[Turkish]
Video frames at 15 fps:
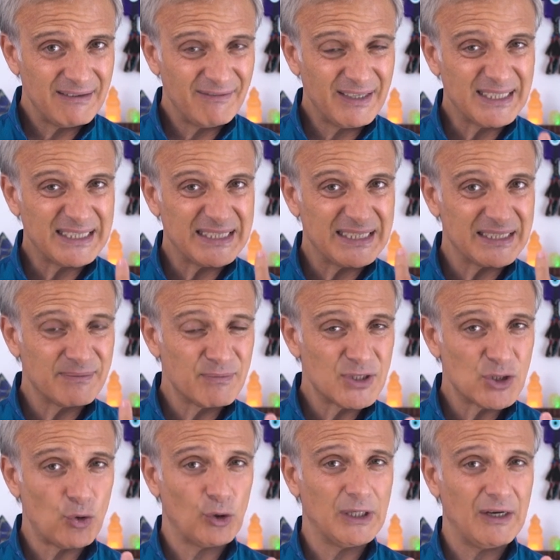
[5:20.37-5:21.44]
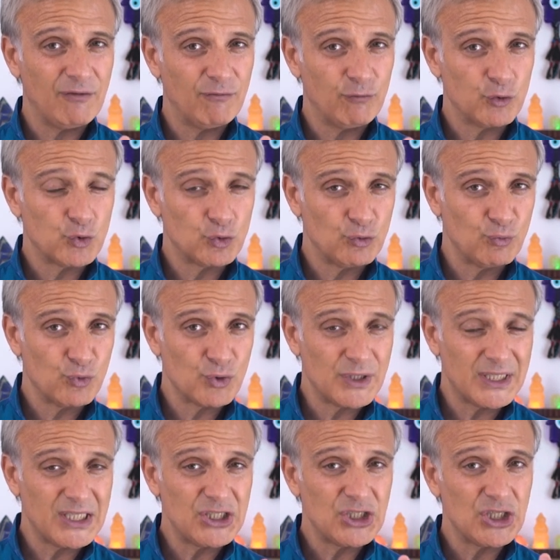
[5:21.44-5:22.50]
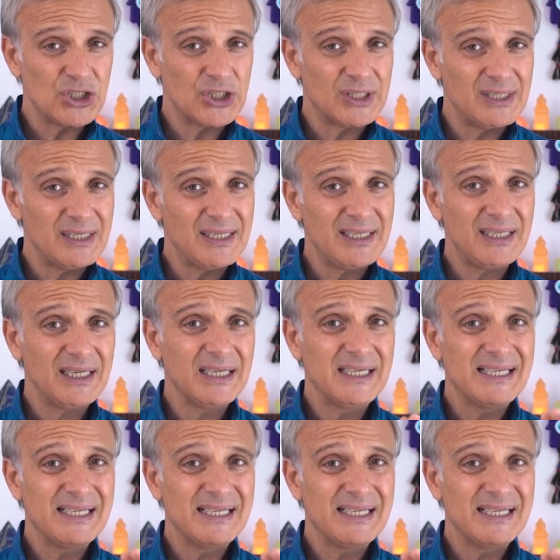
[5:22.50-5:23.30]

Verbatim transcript: ve kırmızı olan vücudumuzdaki çeşitli